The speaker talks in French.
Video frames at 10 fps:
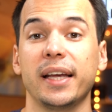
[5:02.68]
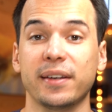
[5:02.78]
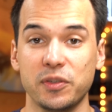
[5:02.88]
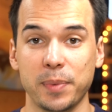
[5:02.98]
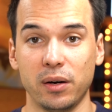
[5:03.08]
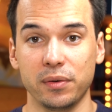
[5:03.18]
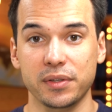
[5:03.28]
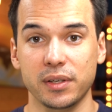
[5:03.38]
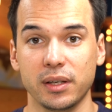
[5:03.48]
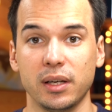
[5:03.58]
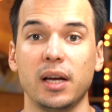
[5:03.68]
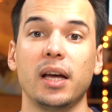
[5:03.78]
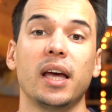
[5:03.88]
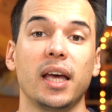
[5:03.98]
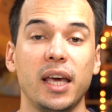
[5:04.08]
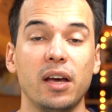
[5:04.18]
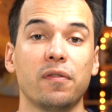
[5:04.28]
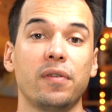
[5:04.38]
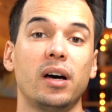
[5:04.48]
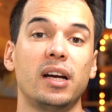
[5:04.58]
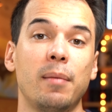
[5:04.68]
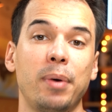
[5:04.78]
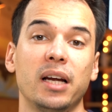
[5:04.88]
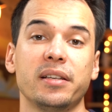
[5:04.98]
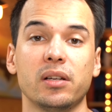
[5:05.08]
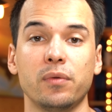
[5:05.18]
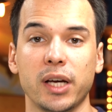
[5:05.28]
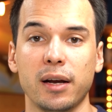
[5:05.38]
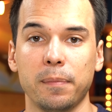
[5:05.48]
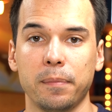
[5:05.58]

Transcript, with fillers: et transparence, et enfin l'appel à assistant vocal.